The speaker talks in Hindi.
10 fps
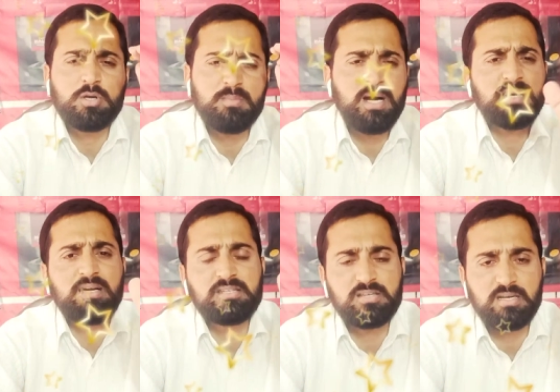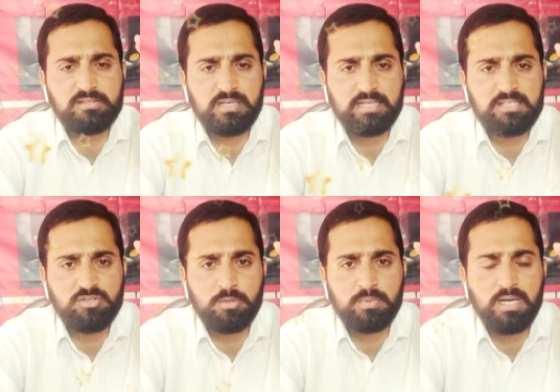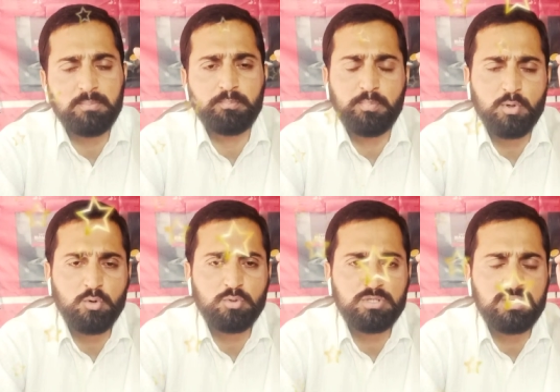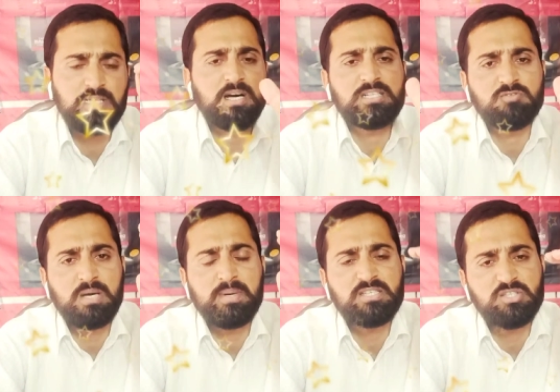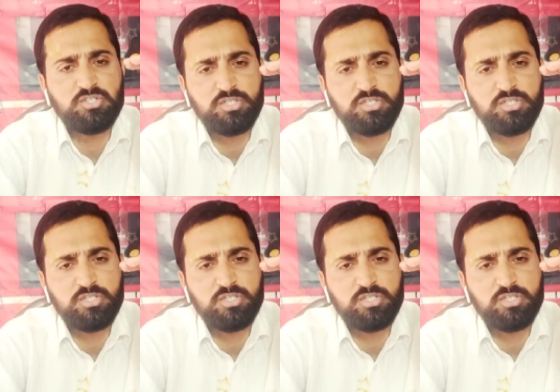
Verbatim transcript: कमाल का इसका रिजल्ट है सिरप का बहुत ही लाजवाब है ये